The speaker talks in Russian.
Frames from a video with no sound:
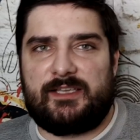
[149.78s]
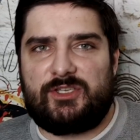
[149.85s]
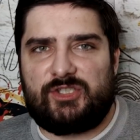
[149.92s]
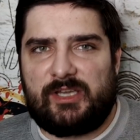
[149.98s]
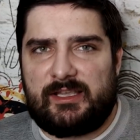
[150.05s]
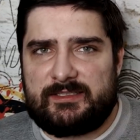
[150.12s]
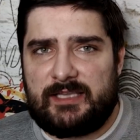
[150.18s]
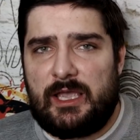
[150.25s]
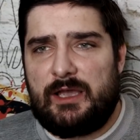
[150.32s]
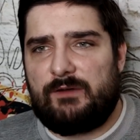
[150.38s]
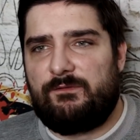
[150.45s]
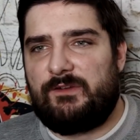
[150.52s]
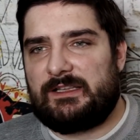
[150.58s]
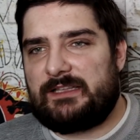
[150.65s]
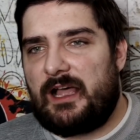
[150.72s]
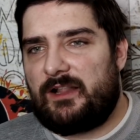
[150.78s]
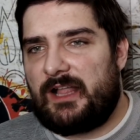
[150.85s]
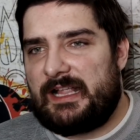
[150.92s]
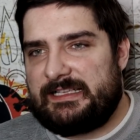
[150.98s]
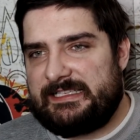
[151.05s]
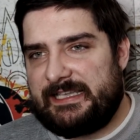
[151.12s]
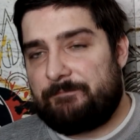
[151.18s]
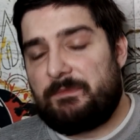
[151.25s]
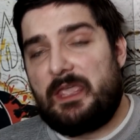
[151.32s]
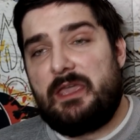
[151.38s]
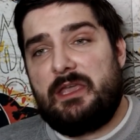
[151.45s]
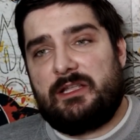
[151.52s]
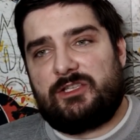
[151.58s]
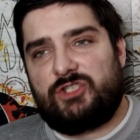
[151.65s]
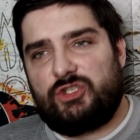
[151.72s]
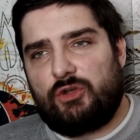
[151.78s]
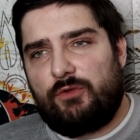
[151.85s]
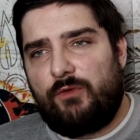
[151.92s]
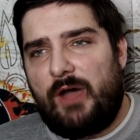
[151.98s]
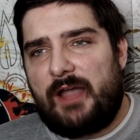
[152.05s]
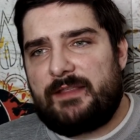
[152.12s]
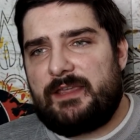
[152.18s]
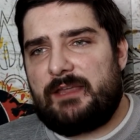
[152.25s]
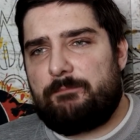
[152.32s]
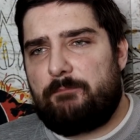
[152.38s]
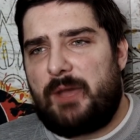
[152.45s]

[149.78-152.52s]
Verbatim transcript: сейчас в Аталанте. Джованни